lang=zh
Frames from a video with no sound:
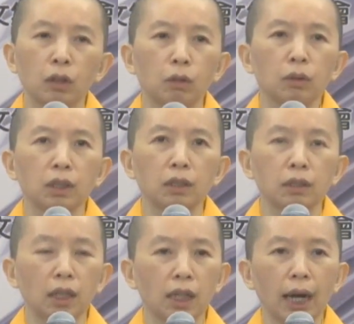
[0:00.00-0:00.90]
头顶
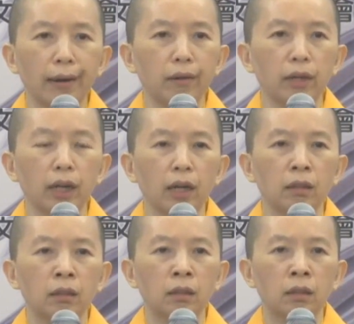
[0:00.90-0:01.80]
的灯还要亮。
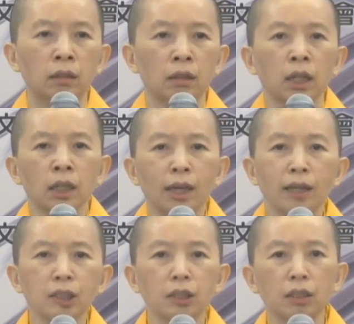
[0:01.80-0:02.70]

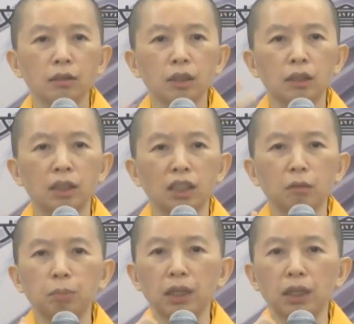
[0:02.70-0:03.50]
他甚至净